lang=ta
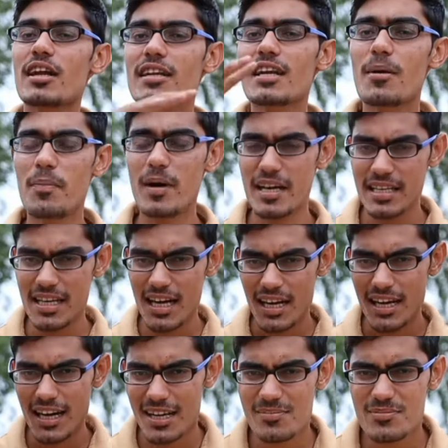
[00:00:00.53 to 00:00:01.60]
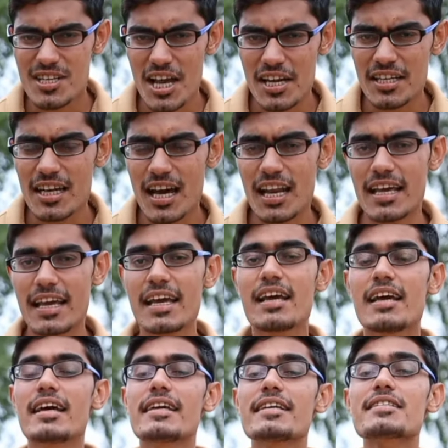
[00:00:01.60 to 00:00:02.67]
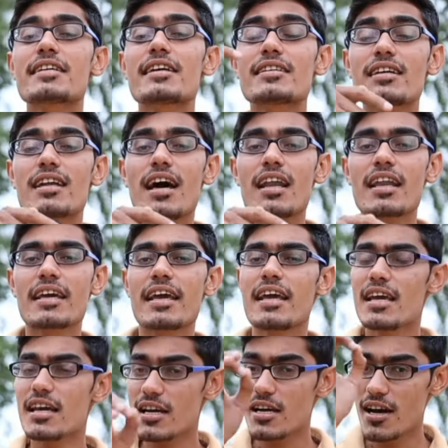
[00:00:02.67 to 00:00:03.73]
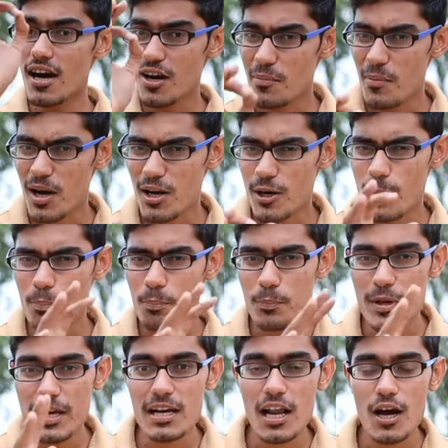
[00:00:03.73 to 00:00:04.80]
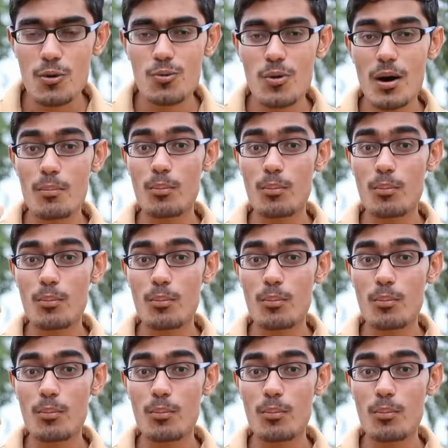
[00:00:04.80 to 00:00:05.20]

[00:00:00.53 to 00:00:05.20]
ஃப்ரெண்ட்ஸ் இந்த வீடியோவில் மோல்டட் அலுமினியம் பாட்டில் விசஸ் லாவா ஊற்றினா என்ன அங்கே தான் பார்க்க போகிறோம்